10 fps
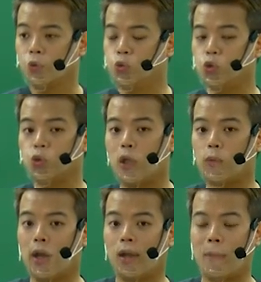구조조정 할
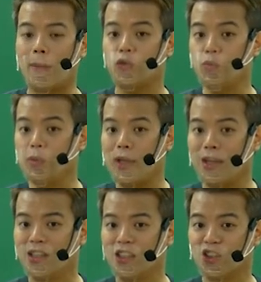거야. 마음에 준비해.
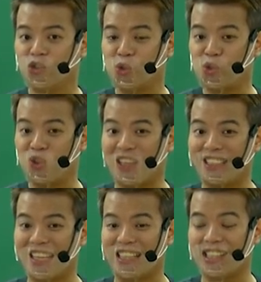그, 그 구조조정에
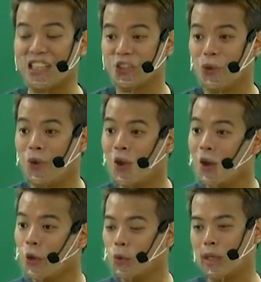니네 이제 클일 났어.
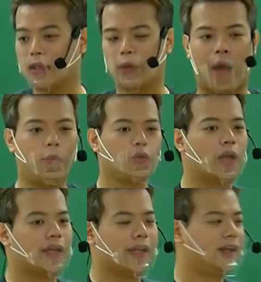이렇게 얘기하고
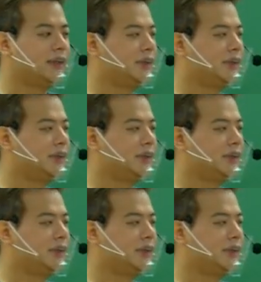아무것도 안 해.